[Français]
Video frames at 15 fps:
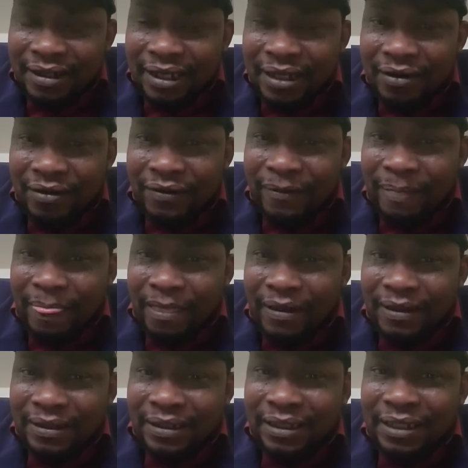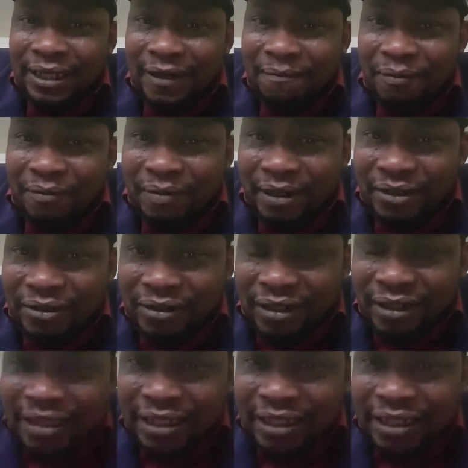Alors, c'est à la population de